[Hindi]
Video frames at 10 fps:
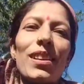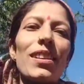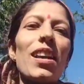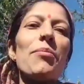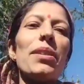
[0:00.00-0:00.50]

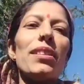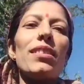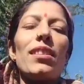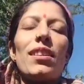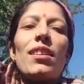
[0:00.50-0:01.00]
ख़राब
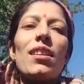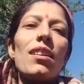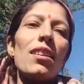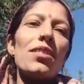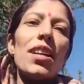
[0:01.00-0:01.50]
रहती है
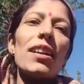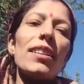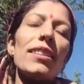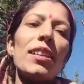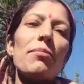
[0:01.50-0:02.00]

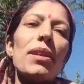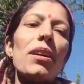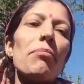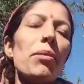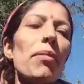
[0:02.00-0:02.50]
ज़्यादातर
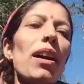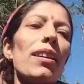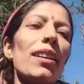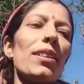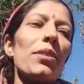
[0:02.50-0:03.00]
मैं
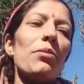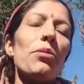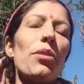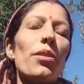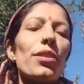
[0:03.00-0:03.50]
बीमार रहती
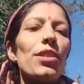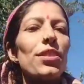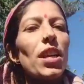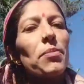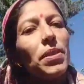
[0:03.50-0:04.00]
हूँ और
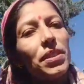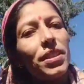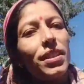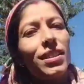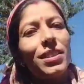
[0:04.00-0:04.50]
जिस टाइम मैं
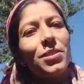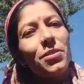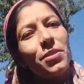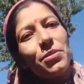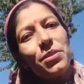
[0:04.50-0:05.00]
ठीक रहती
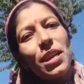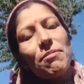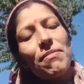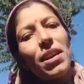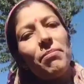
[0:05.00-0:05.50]
हूँ ना उस
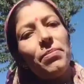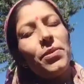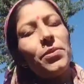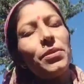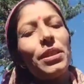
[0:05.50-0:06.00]
टाइम मैं आप
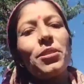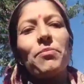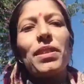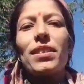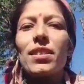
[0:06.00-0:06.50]
लोगों के
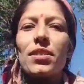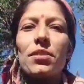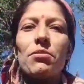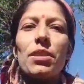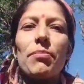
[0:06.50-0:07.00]
कमेंट्स का
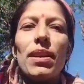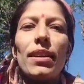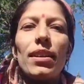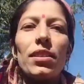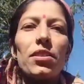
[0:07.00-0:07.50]
ज़रूर
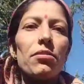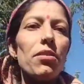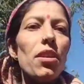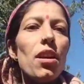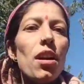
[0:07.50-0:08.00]
रिप्लाई करती
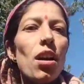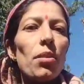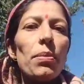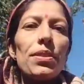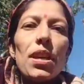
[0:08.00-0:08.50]
हूँ
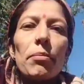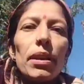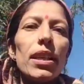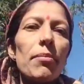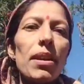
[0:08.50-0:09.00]
और फिर शाम
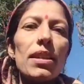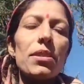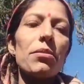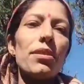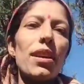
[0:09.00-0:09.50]
के टाइम
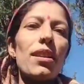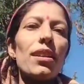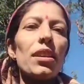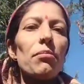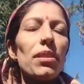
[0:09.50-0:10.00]
ऐसे होता है
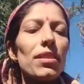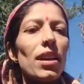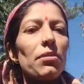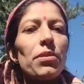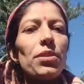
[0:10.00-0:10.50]
ना कि मेरे
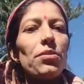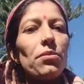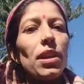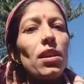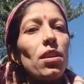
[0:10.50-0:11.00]
साथ वंश
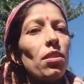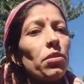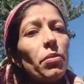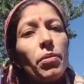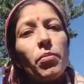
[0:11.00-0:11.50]
हुआ है
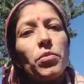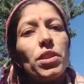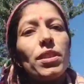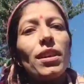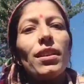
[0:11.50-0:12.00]
तो फिर वो
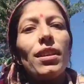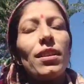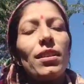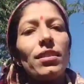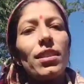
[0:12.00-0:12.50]
मुझे तंग
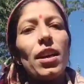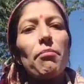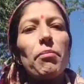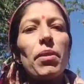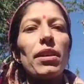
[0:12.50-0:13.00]
करने लगता है
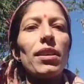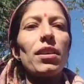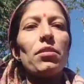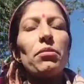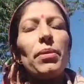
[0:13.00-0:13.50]
मम्मा ये
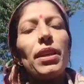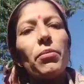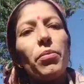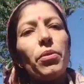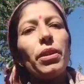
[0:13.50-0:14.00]
करो
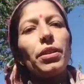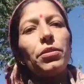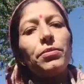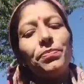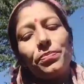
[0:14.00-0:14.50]
मेरा वो
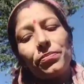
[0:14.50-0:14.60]
करो